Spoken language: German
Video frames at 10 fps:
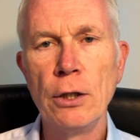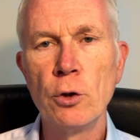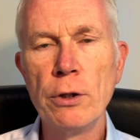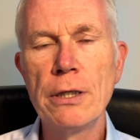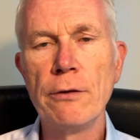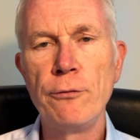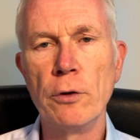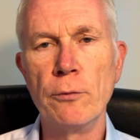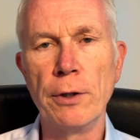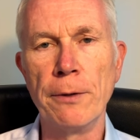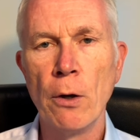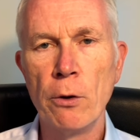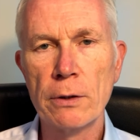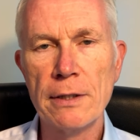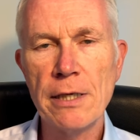durchgeführt wurde. Und
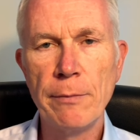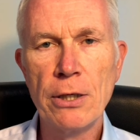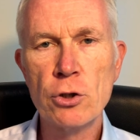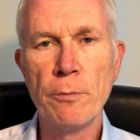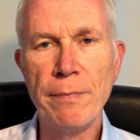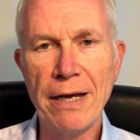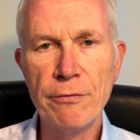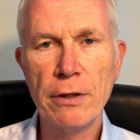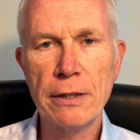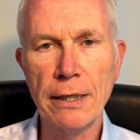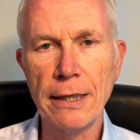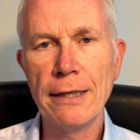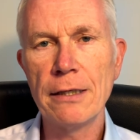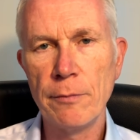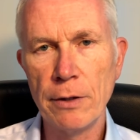auch das haben wir hier schon mehrfach
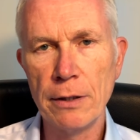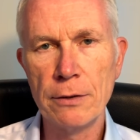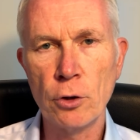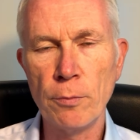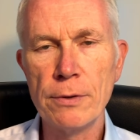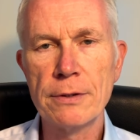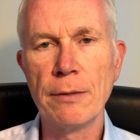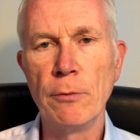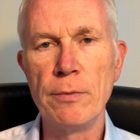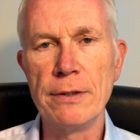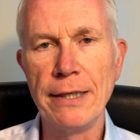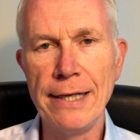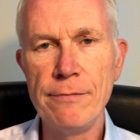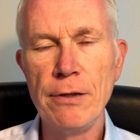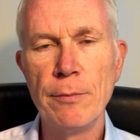geklärt, aber doppelt gemoppelt
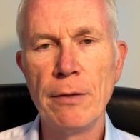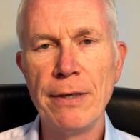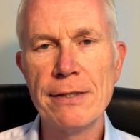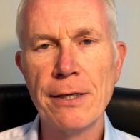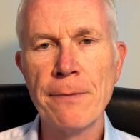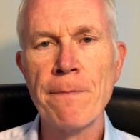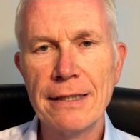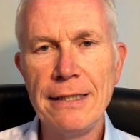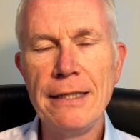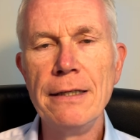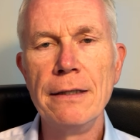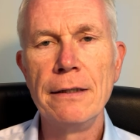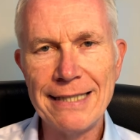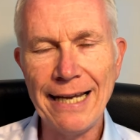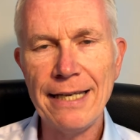hält wie immer besser. Die
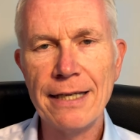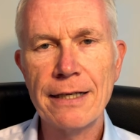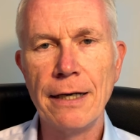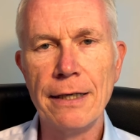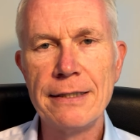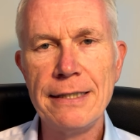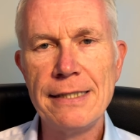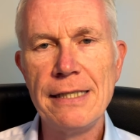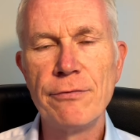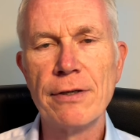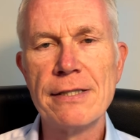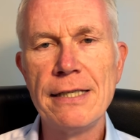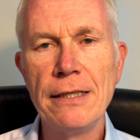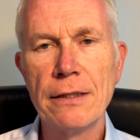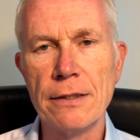Tätigkeit, die jetzt hier
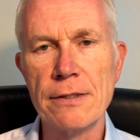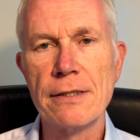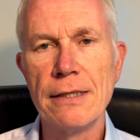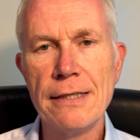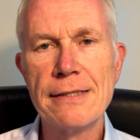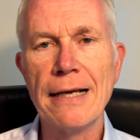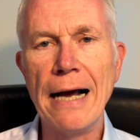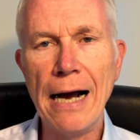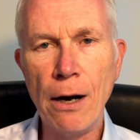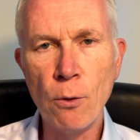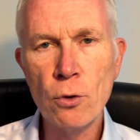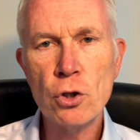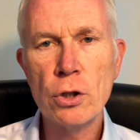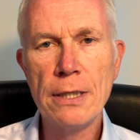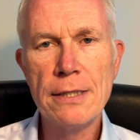versichert ist, ist
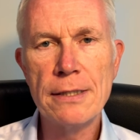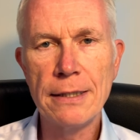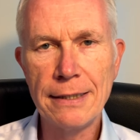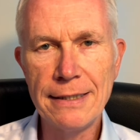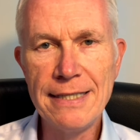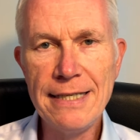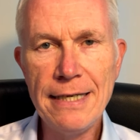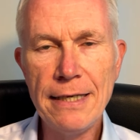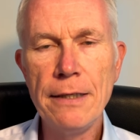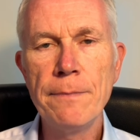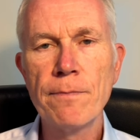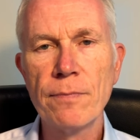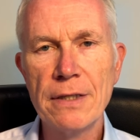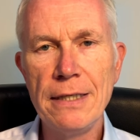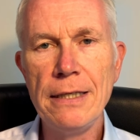ausschließlich die,
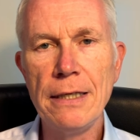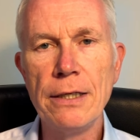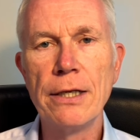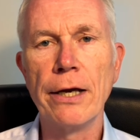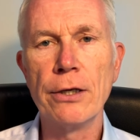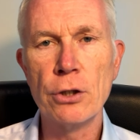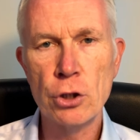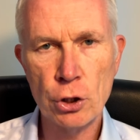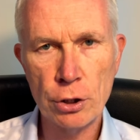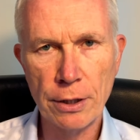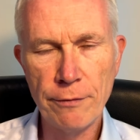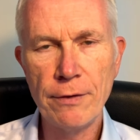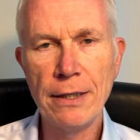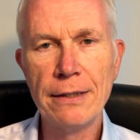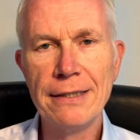die in der
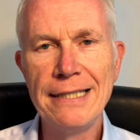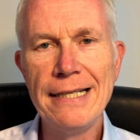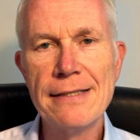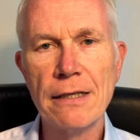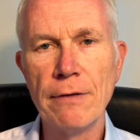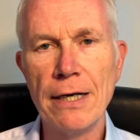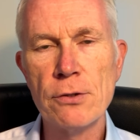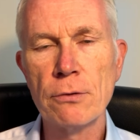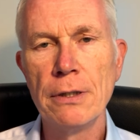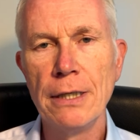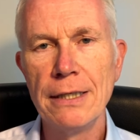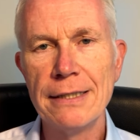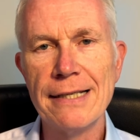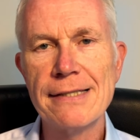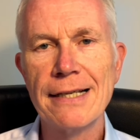schriftlichen Dienstanweisung
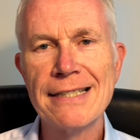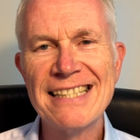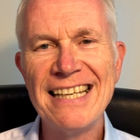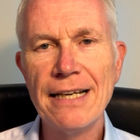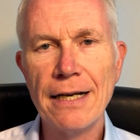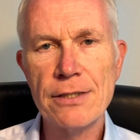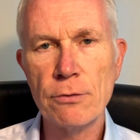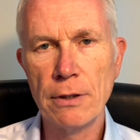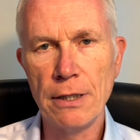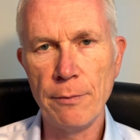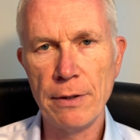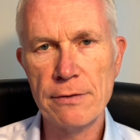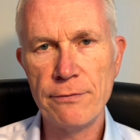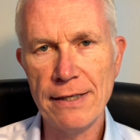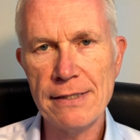des
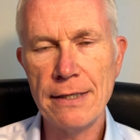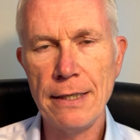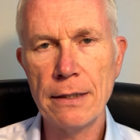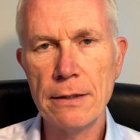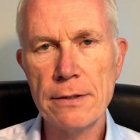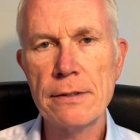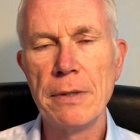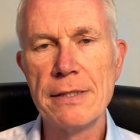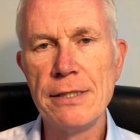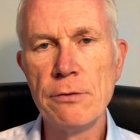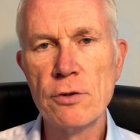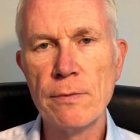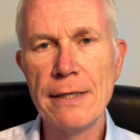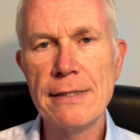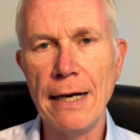Sicherheitsunternehmens festgelegt ist,
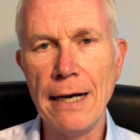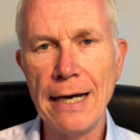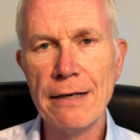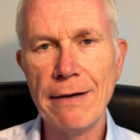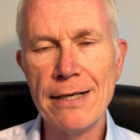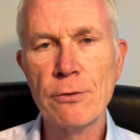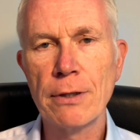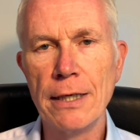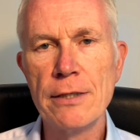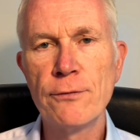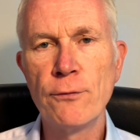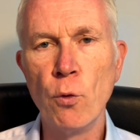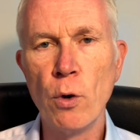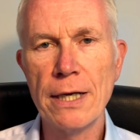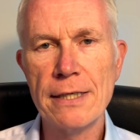beziehungsweise Anweisung eines
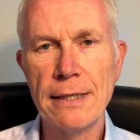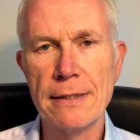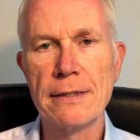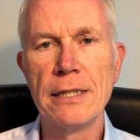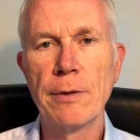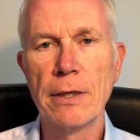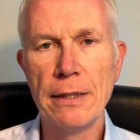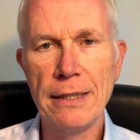Vorgesetzten, die man dann